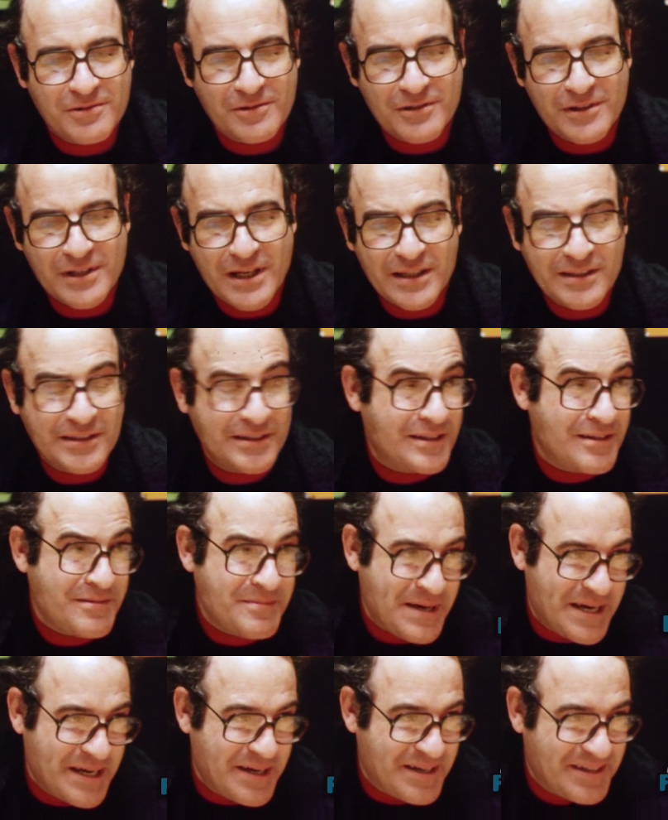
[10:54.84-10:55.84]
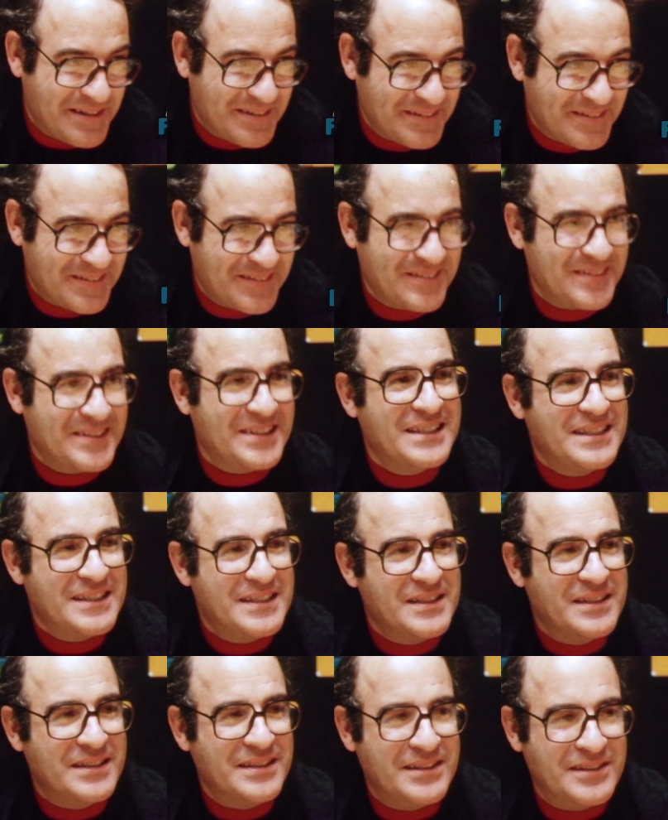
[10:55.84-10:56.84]
colorate da me.
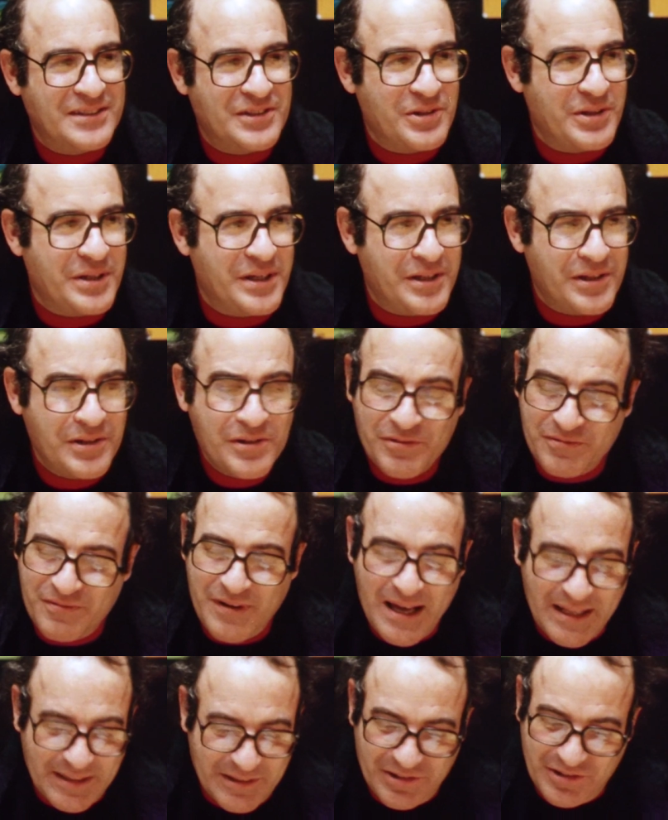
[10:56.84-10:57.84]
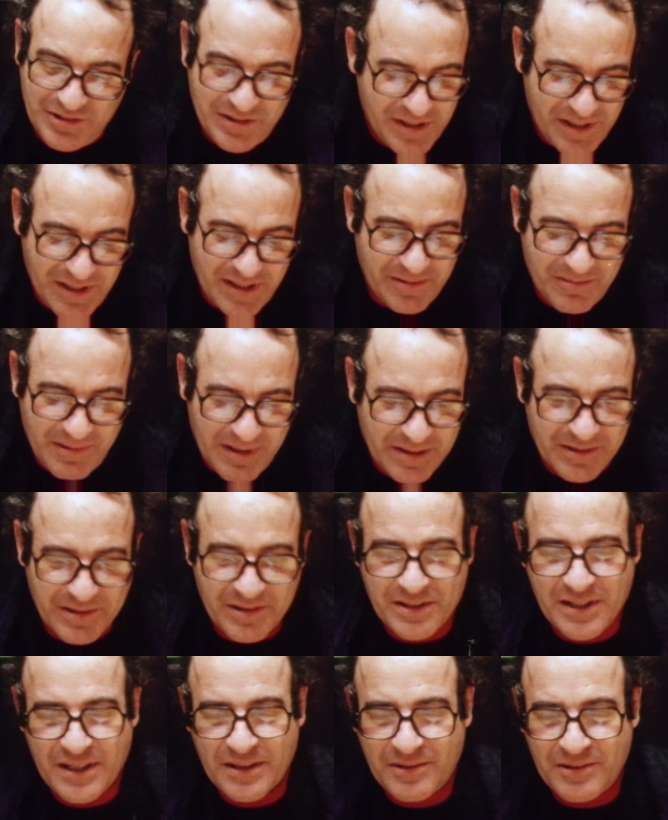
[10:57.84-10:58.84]
Cioè io ho fatto sì
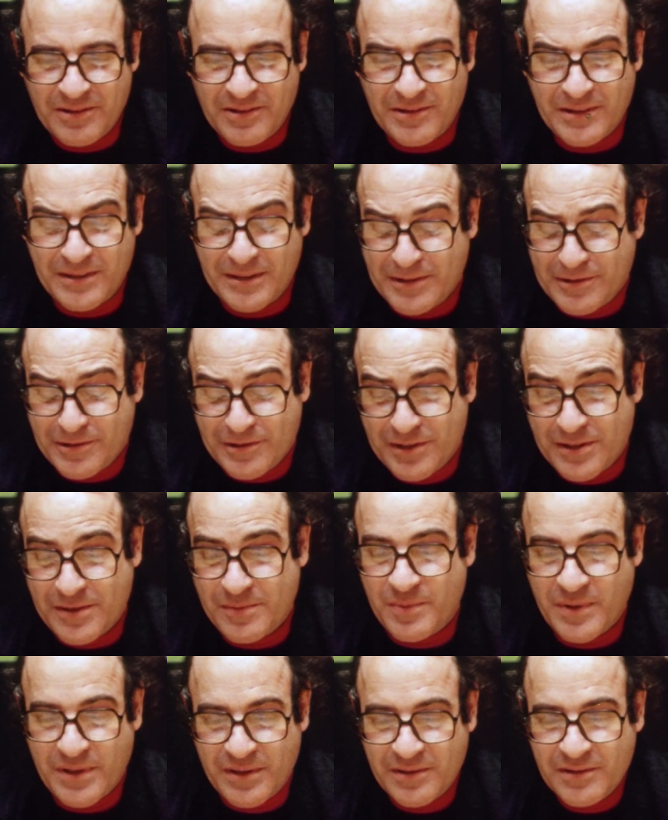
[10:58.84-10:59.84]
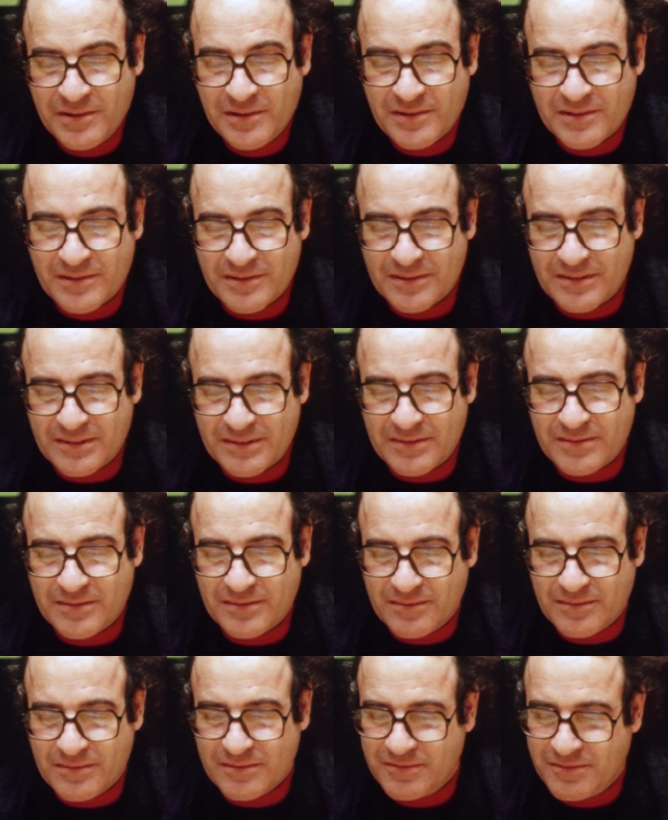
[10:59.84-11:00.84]
qualcosa a colori così, però mh, mm,